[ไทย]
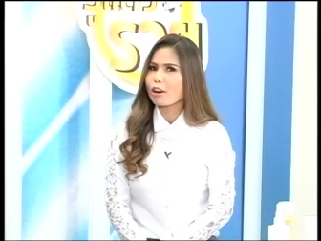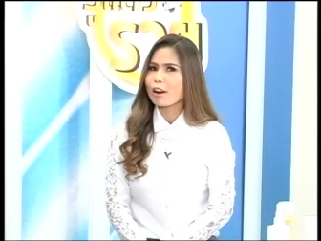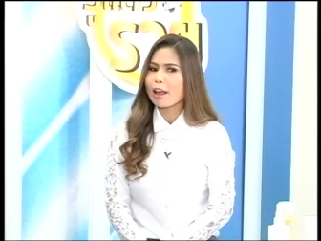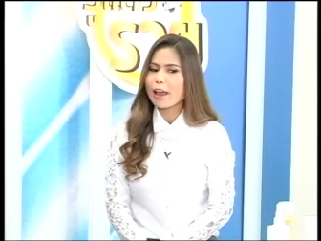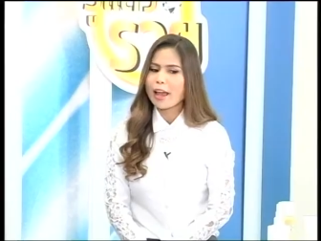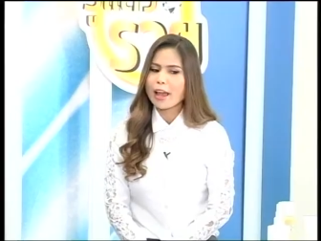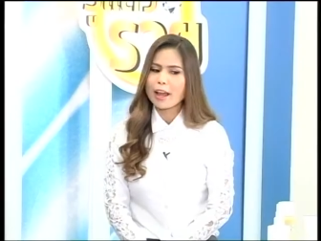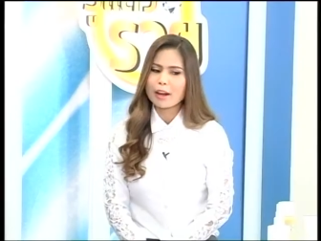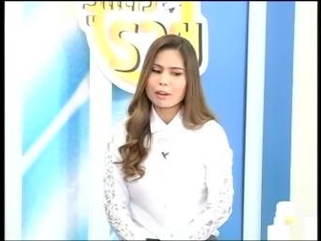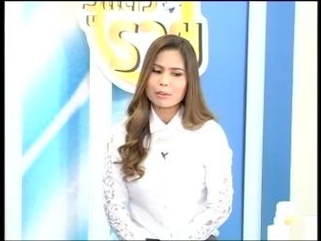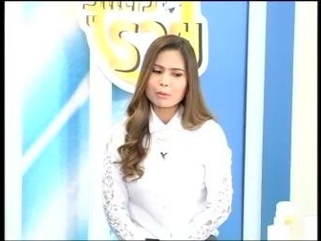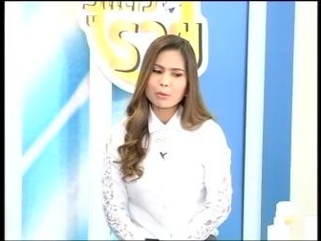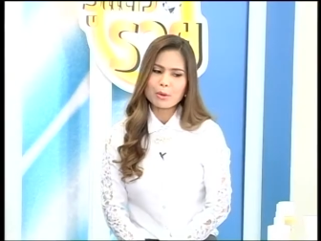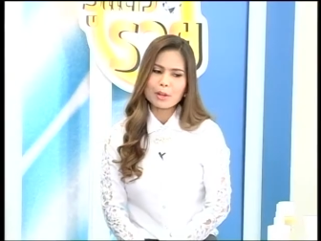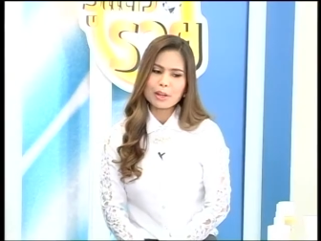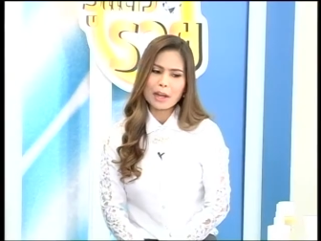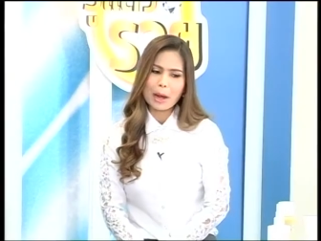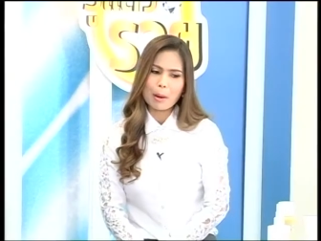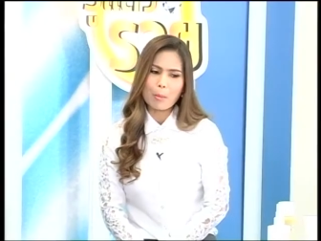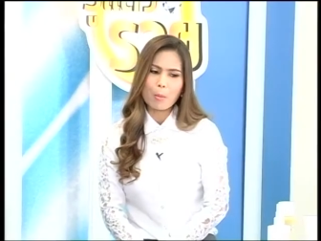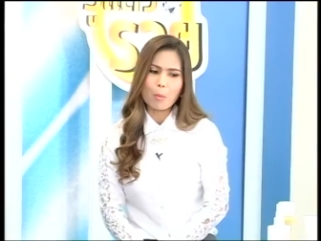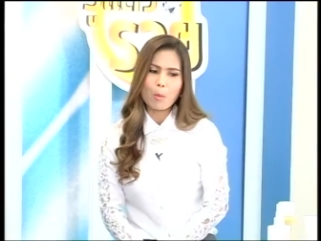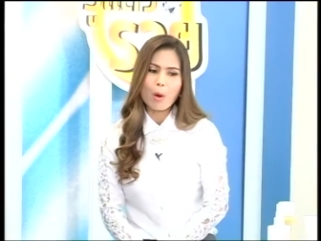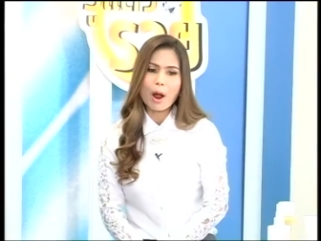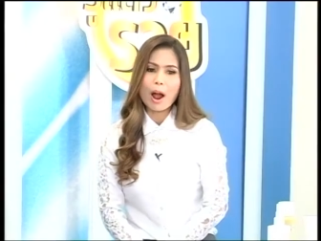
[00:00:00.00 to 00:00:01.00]
นแรกด้วย
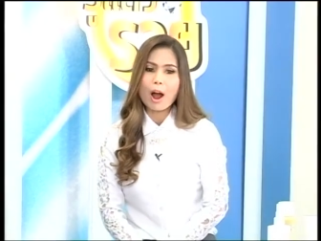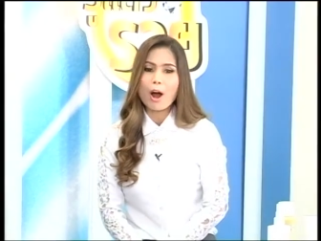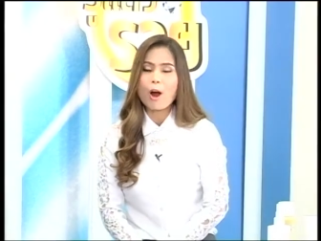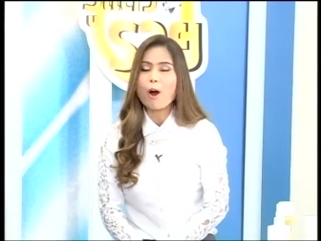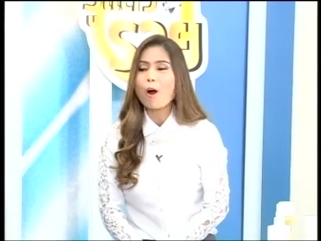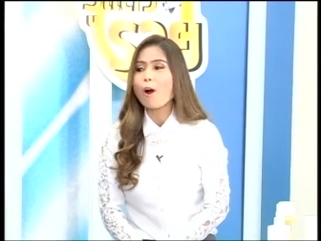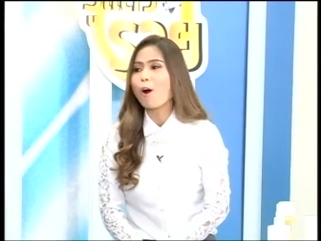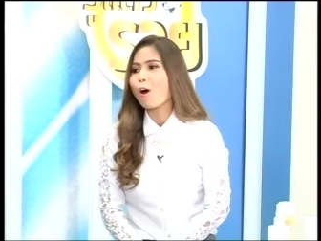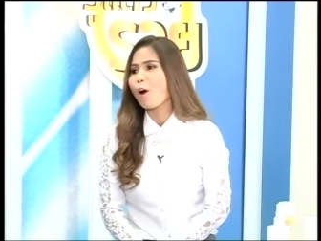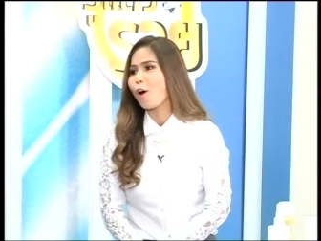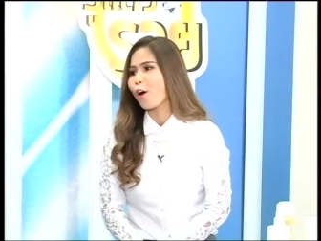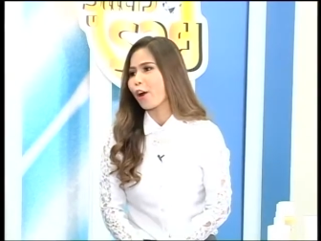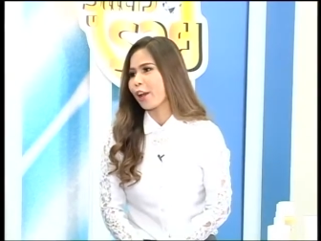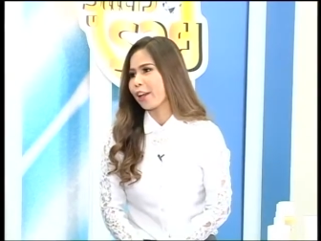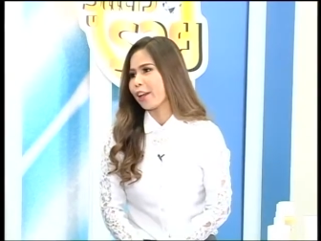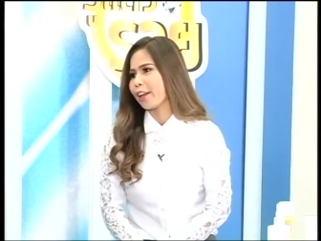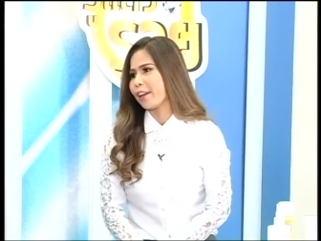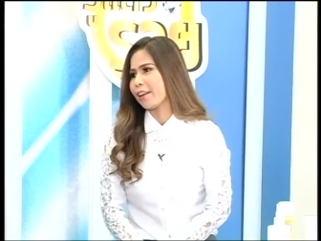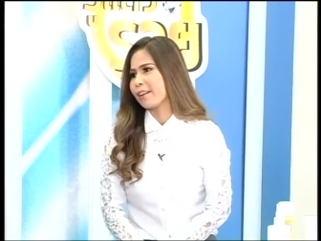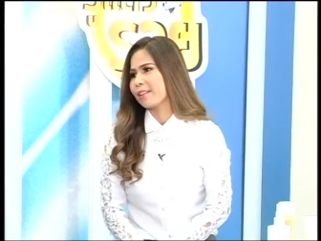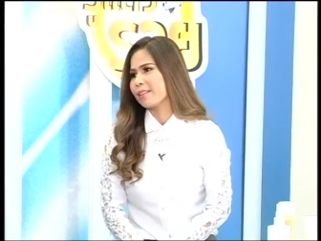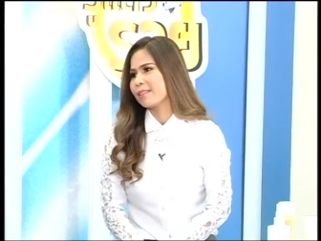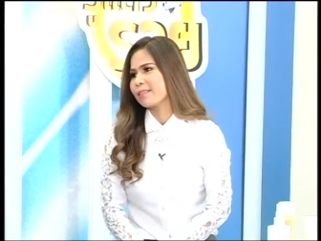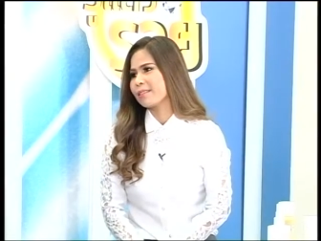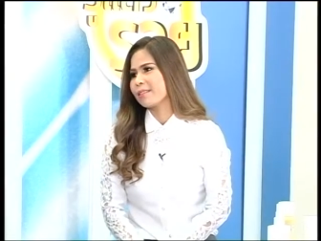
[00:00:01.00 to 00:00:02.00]
คำว่าออย
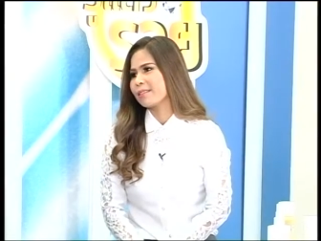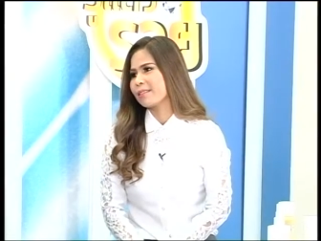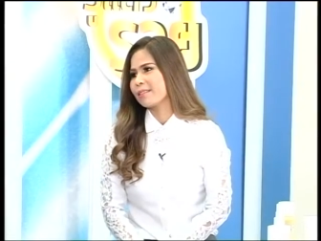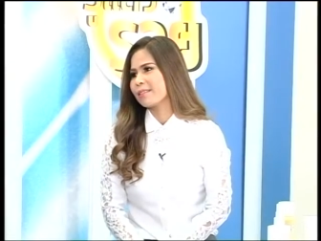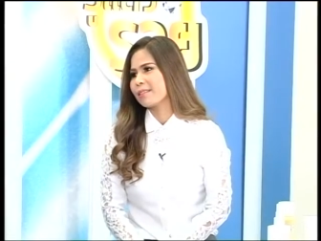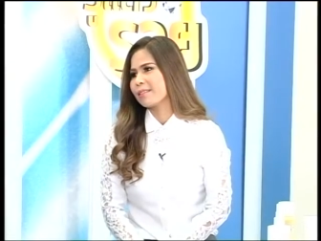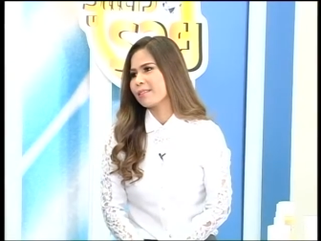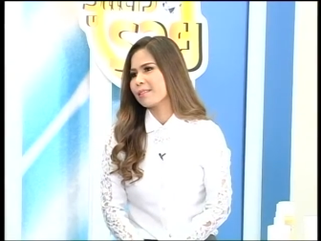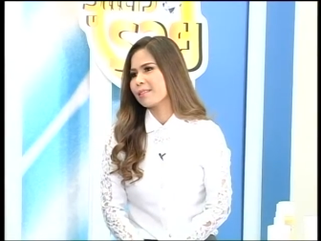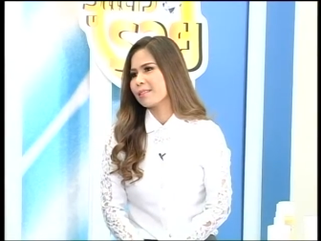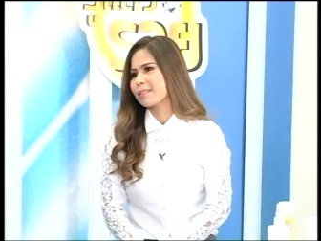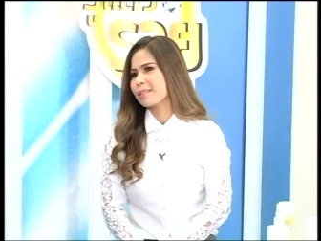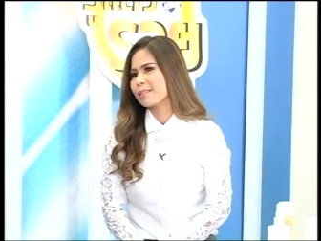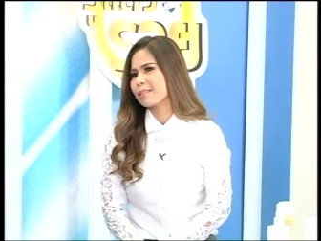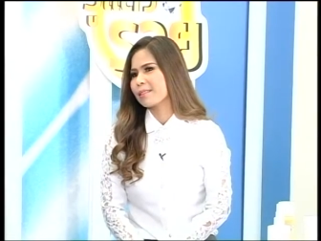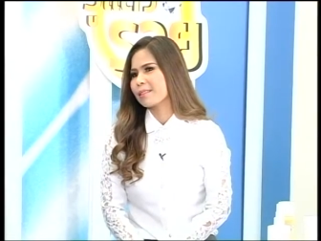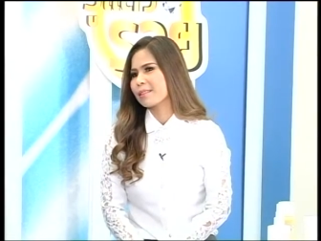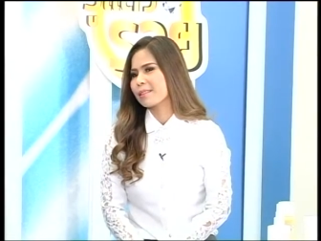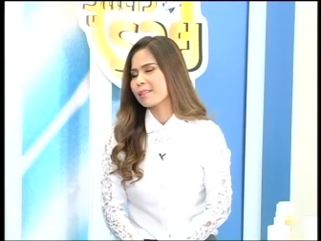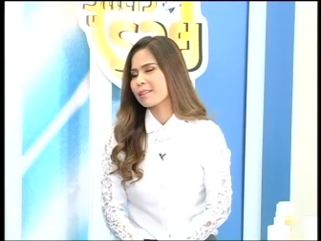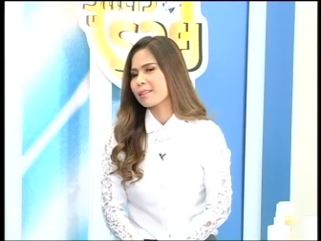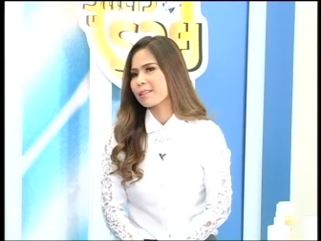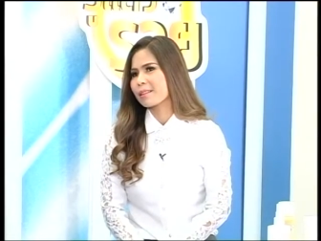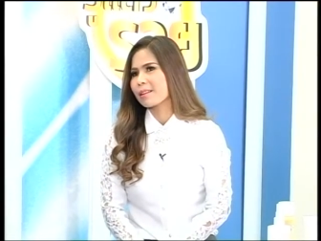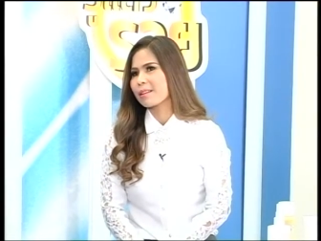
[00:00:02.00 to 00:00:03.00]

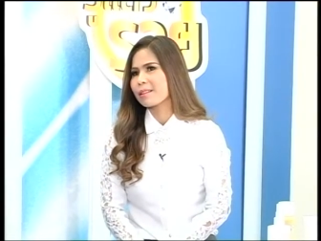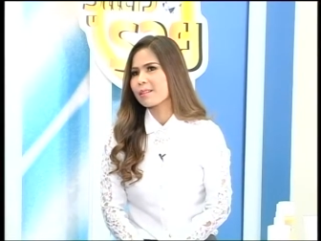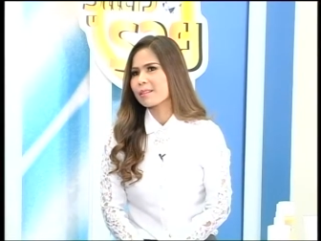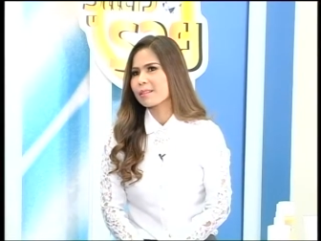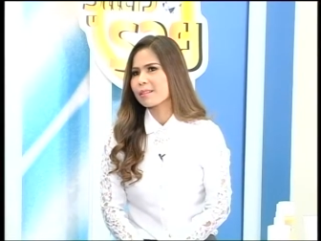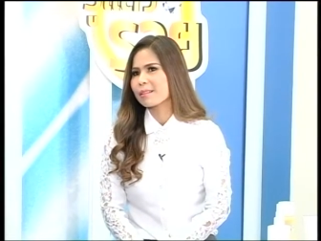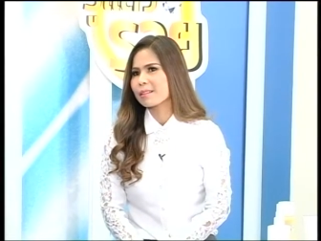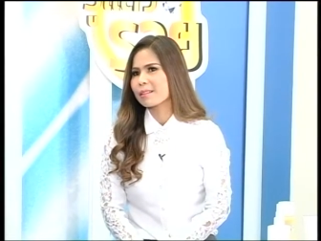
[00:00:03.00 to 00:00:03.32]
ก็